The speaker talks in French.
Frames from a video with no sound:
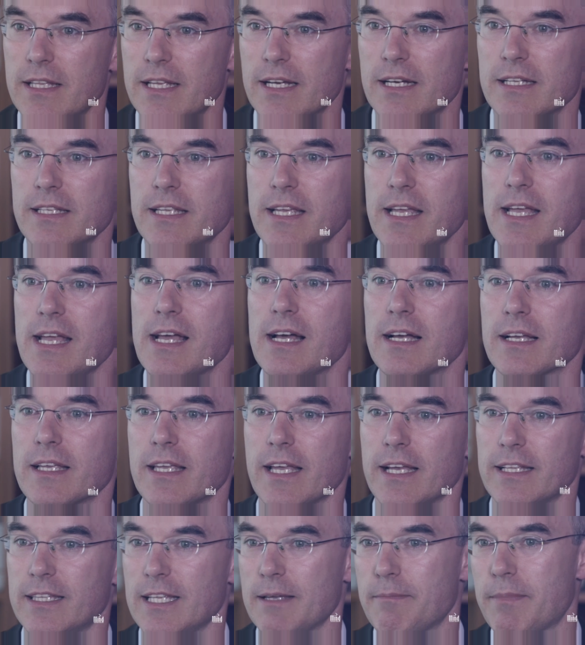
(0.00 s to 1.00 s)
la dernière
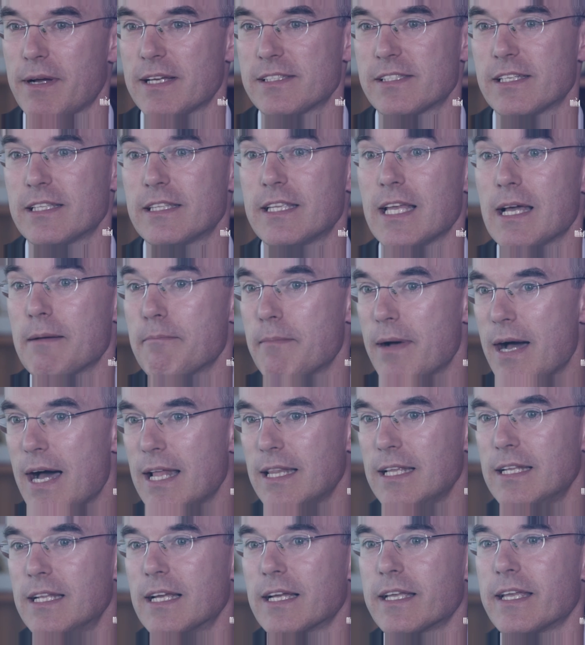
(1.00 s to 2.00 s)
qui a été présentée à
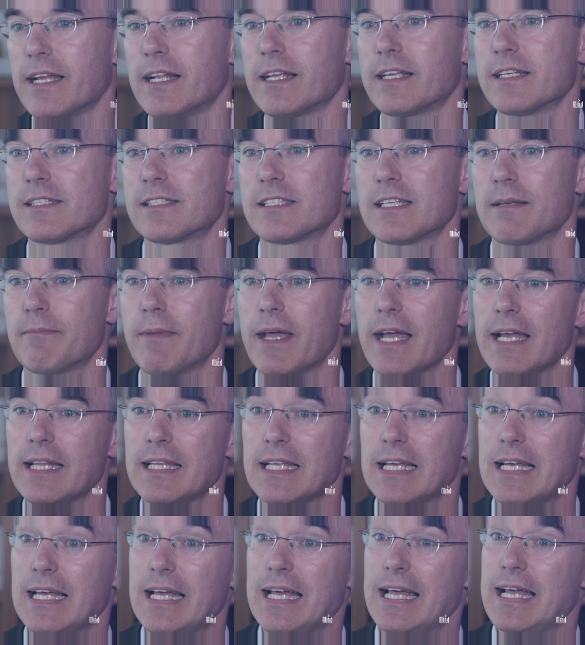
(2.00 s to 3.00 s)
Bâle il y a quelques
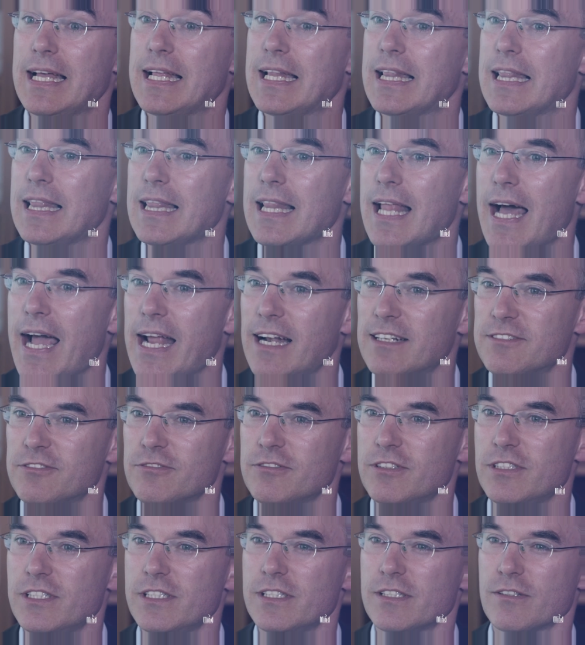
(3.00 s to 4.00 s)
semaines, là,
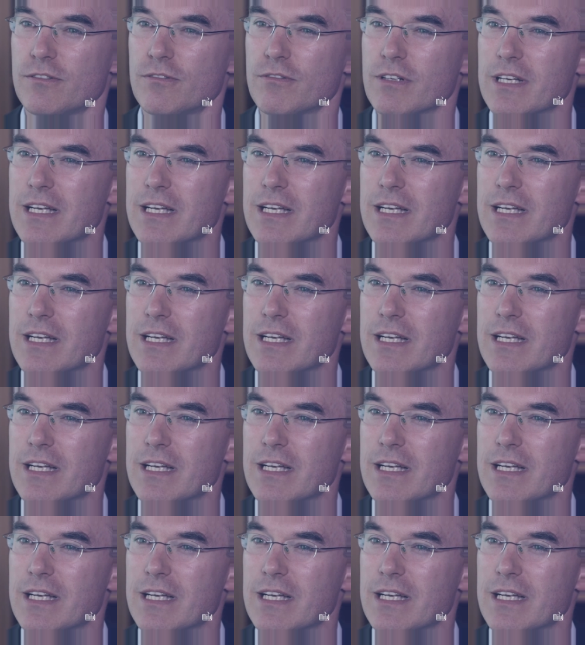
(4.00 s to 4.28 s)
ils ont dit...